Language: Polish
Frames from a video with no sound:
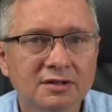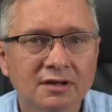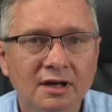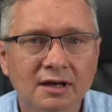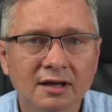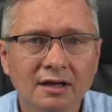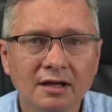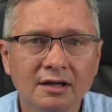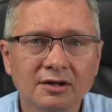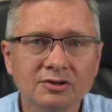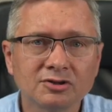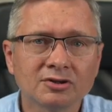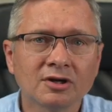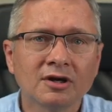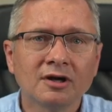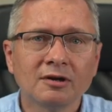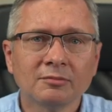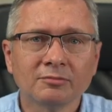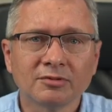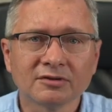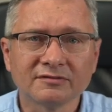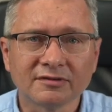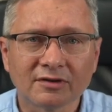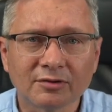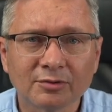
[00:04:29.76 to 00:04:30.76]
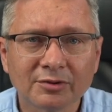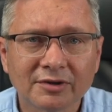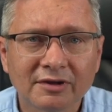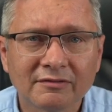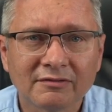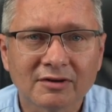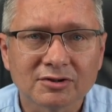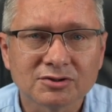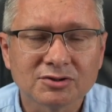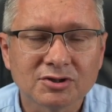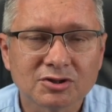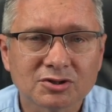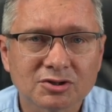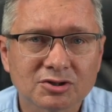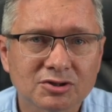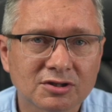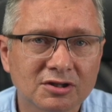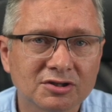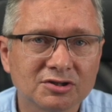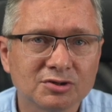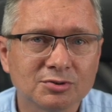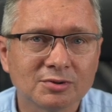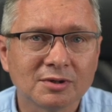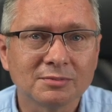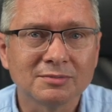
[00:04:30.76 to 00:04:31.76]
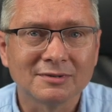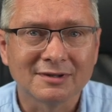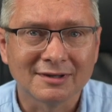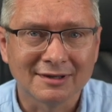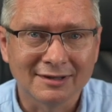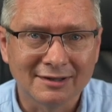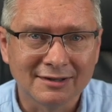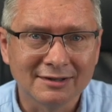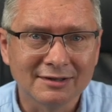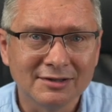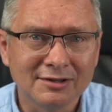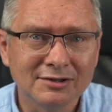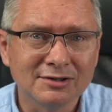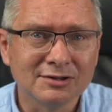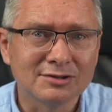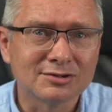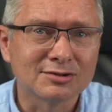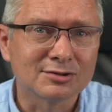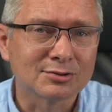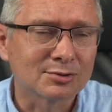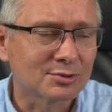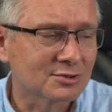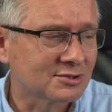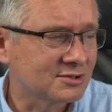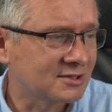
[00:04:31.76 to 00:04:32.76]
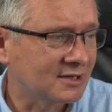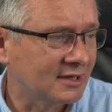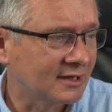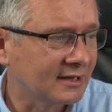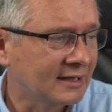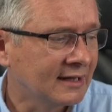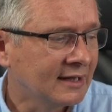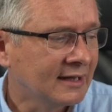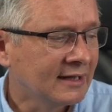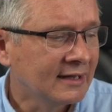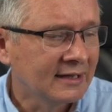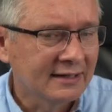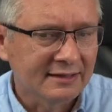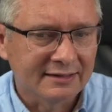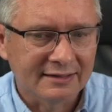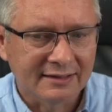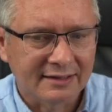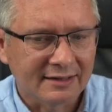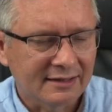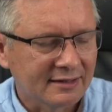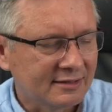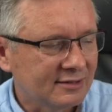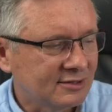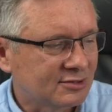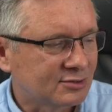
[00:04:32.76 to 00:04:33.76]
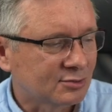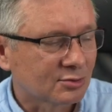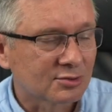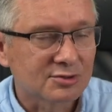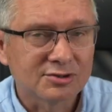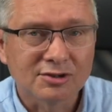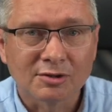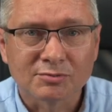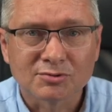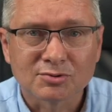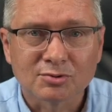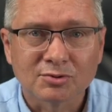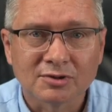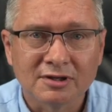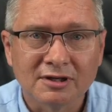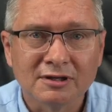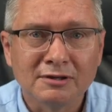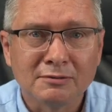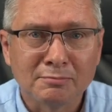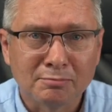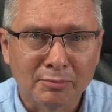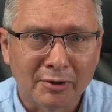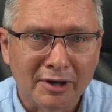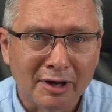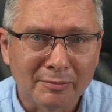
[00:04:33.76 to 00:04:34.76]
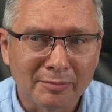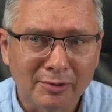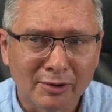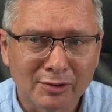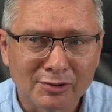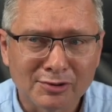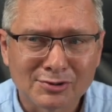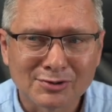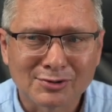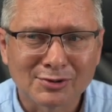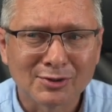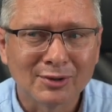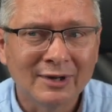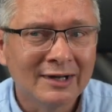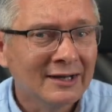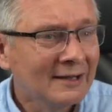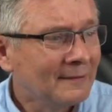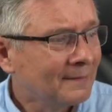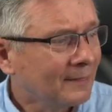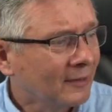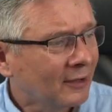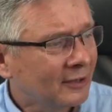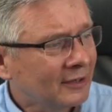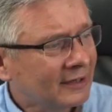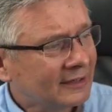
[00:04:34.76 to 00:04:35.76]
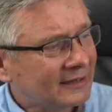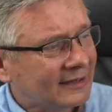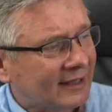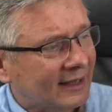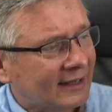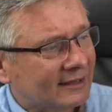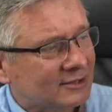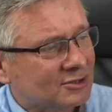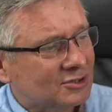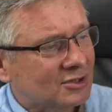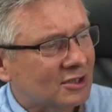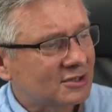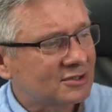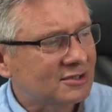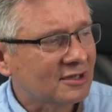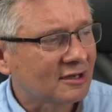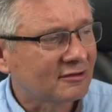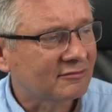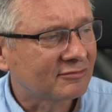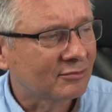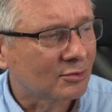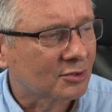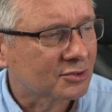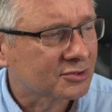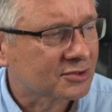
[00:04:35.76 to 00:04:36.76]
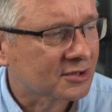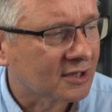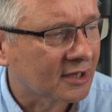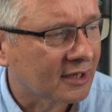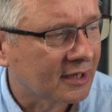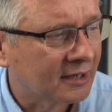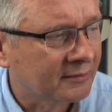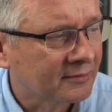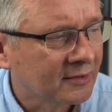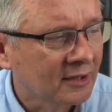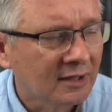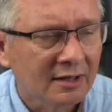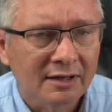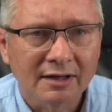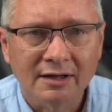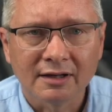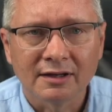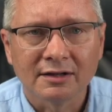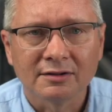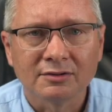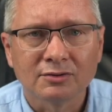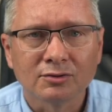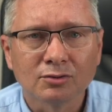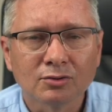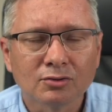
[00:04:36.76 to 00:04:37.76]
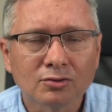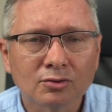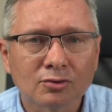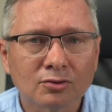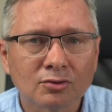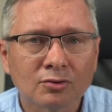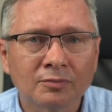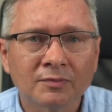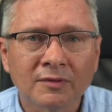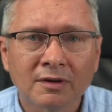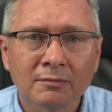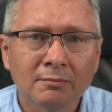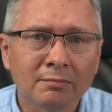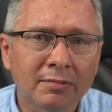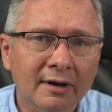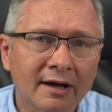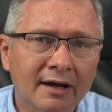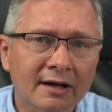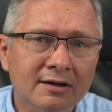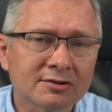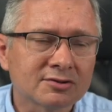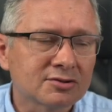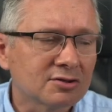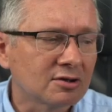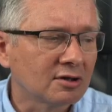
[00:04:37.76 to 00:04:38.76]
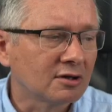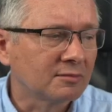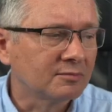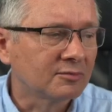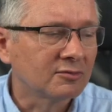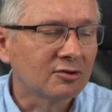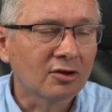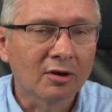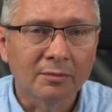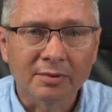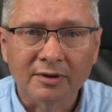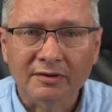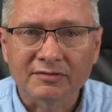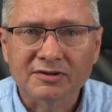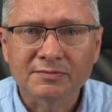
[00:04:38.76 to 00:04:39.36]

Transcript: nakleić, pod warunkiem właśnie, że śledziłem te instrukcje na instrukcji obsługi po japońsku. No i ta trzecia włoska E, Dudru bardzo dobre